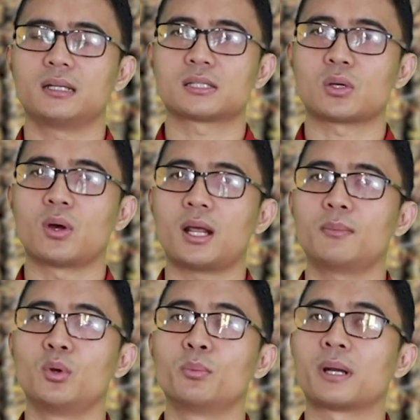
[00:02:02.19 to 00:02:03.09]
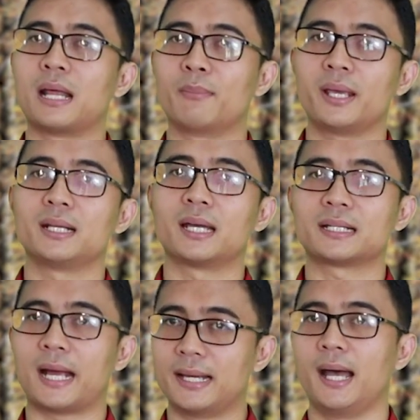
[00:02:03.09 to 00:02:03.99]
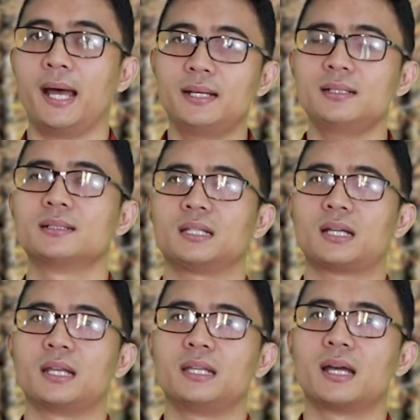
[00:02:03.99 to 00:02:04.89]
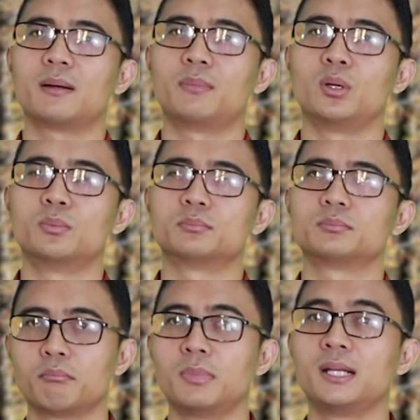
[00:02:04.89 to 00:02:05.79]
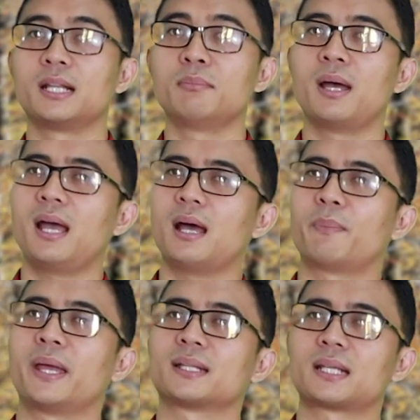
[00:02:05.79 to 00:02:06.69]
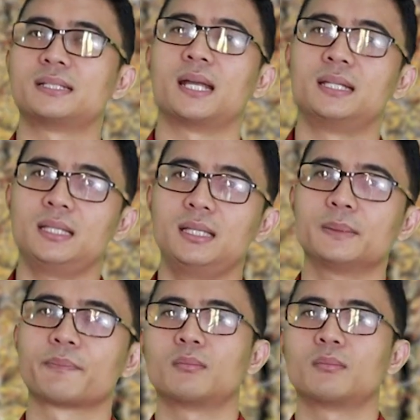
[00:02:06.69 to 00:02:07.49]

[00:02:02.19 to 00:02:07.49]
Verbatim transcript: seseorang belum berdamai dengan keadaan, ketika dia belum menerima apa yang terjadi,